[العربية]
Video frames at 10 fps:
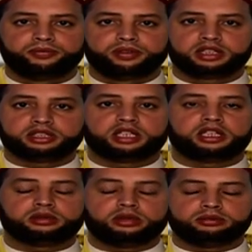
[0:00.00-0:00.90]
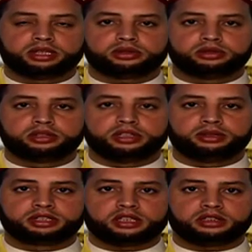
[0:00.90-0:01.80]
ليس هذاك هو المقصود النبي
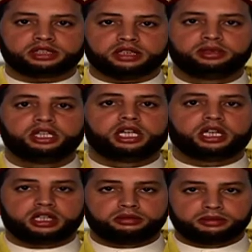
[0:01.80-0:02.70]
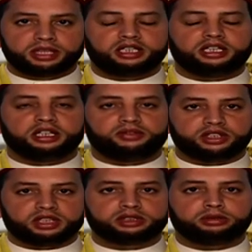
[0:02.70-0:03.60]
صلى الله عليه وسلم اللهم بارك لنا في
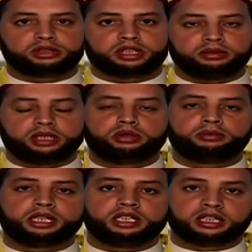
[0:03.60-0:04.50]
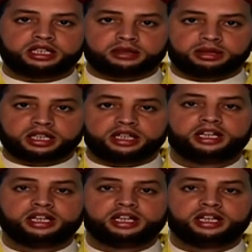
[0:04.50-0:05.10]
رجب وشعبان وبلغنا رمضان